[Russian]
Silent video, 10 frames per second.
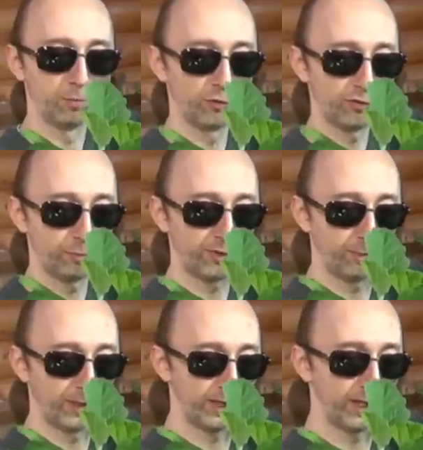можем
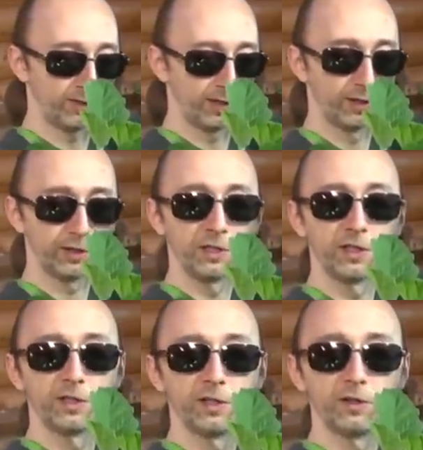посмотреть
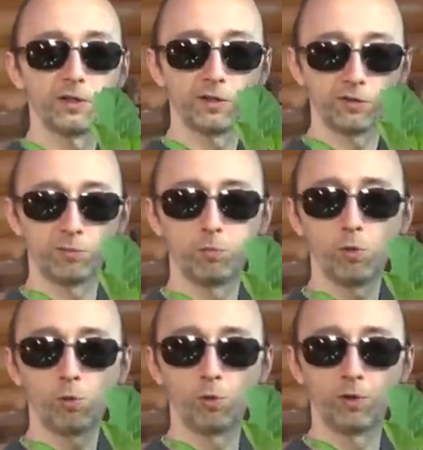и
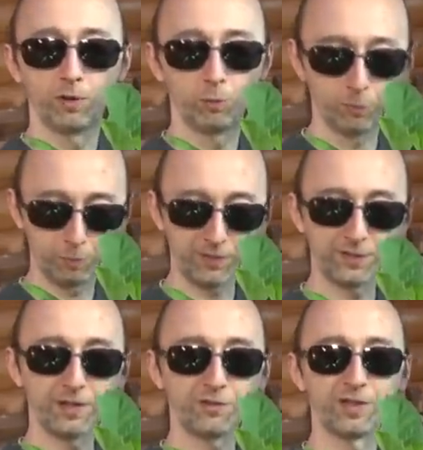сбоку. Он
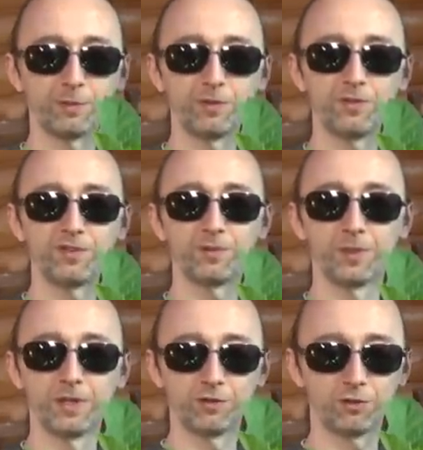прозрачный, и мы
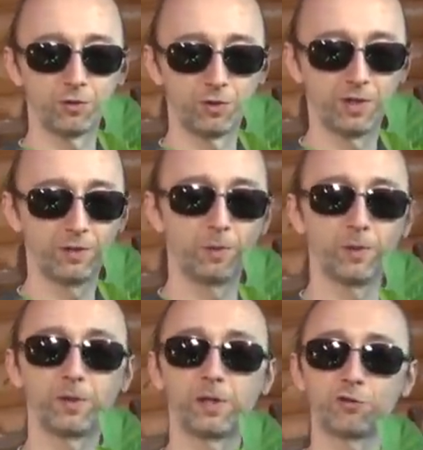видим, что
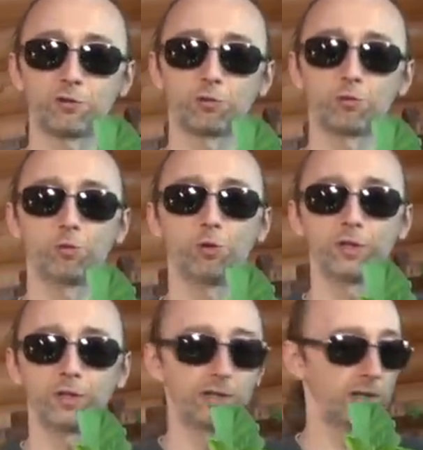э, горшок
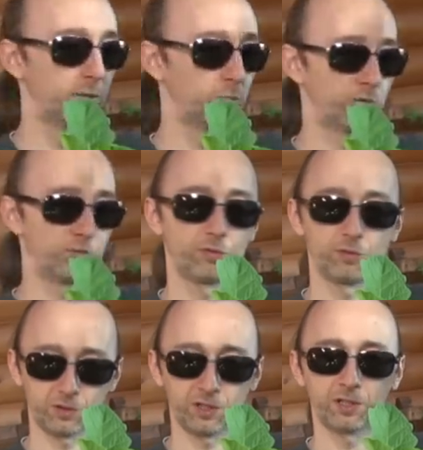сухой или почва
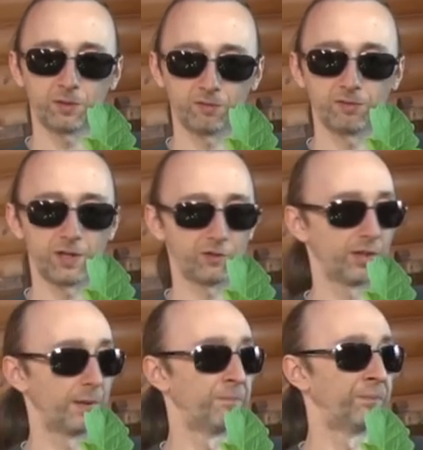все-таки не
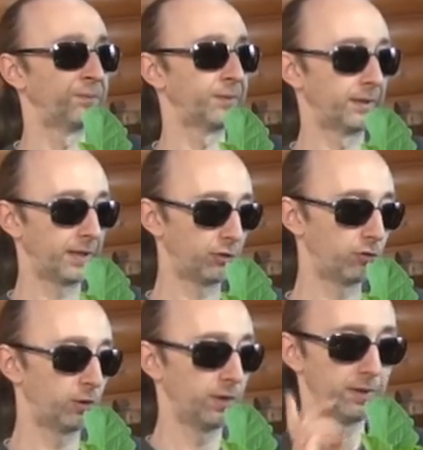влажная. Так
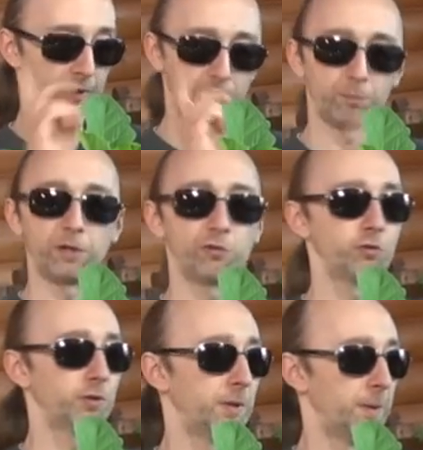что это большой